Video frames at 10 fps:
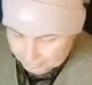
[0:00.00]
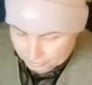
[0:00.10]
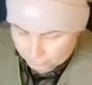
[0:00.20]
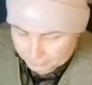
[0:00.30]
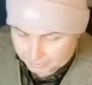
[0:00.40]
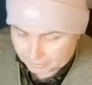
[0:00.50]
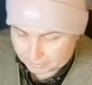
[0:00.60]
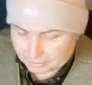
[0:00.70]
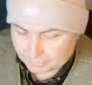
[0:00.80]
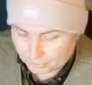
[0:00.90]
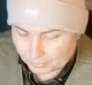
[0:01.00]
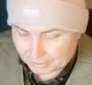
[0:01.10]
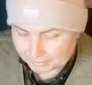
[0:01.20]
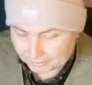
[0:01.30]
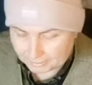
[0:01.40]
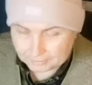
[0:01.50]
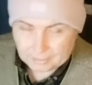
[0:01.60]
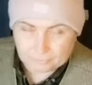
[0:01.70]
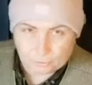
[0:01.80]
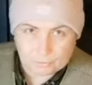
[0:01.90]
Приветствую всех на своем
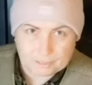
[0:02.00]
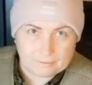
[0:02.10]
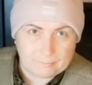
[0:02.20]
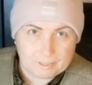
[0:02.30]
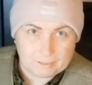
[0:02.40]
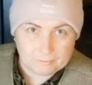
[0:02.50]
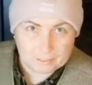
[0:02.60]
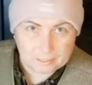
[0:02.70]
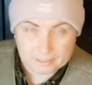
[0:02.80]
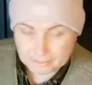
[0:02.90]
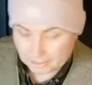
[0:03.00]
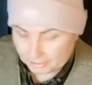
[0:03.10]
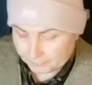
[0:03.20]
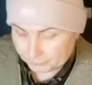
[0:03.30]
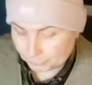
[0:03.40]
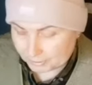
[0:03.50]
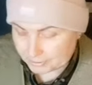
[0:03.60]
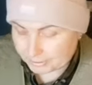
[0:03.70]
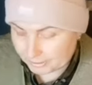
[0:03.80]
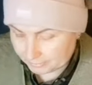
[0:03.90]
канале. Давно мы с вами не виделись, но у
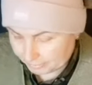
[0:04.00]
нас в